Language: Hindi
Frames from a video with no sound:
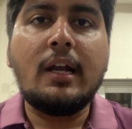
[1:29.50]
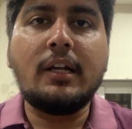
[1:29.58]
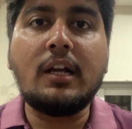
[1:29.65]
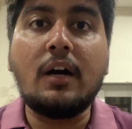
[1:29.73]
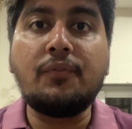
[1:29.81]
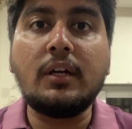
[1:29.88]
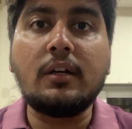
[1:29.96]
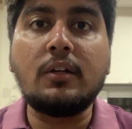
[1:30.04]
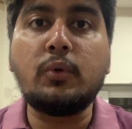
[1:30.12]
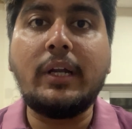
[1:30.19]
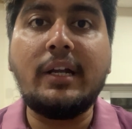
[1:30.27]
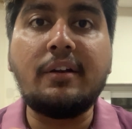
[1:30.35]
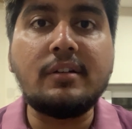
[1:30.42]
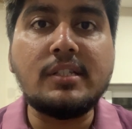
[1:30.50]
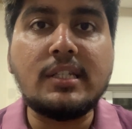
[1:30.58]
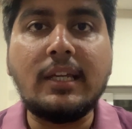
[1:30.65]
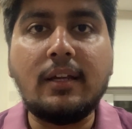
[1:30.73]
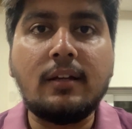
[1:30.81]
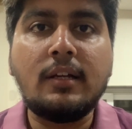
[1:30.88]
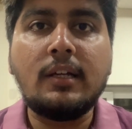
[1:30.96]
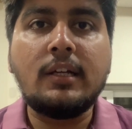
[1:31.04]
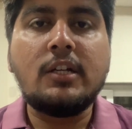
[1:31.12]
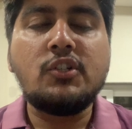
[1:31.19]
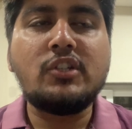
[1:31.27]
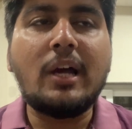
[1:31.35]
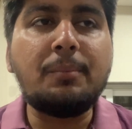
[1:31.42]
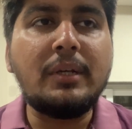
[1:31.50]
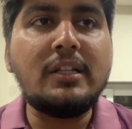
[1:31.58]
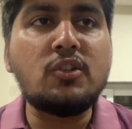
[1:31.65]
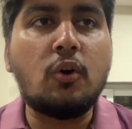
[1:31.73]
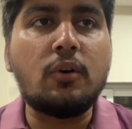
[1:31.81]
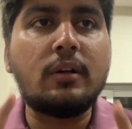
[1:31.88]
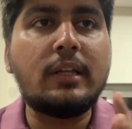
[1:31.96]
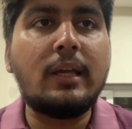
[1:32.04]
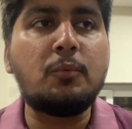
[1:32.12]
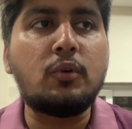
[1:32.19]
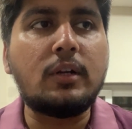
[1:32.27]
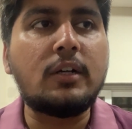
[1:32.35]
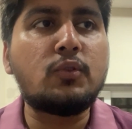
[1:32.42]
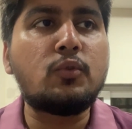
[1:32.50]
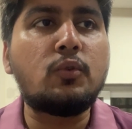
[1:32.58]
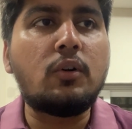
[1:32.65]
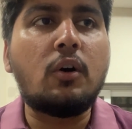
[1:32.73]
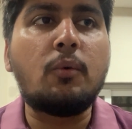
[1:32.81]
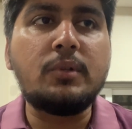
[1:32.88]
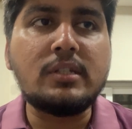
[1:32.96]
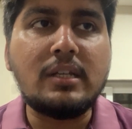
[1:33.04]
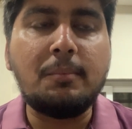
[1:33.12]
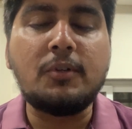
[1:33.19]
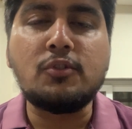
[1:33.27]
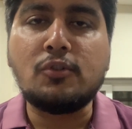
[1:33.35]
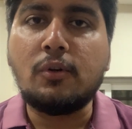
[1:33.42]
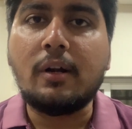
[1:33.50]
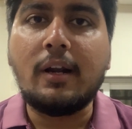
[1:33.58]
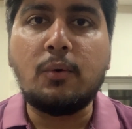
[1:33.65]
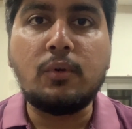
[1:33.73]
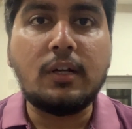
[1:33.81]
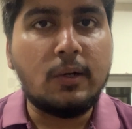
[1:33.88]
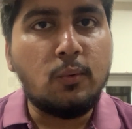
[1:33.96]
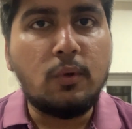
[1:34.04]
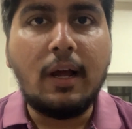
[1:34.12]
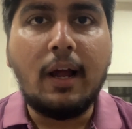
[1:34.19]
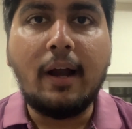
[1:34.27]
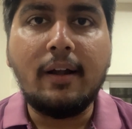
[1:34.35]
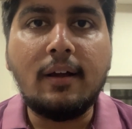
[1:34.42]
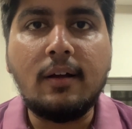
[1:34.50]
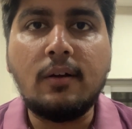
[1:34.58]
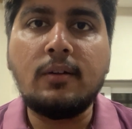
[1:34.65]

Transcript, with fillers: काफ़ी अगर कोई इंटरेस्टिंग जापनीज़ हॉरर गेम होना तो ऑब्वियसली मैं उसको ट्राई आउट करूँगा एंड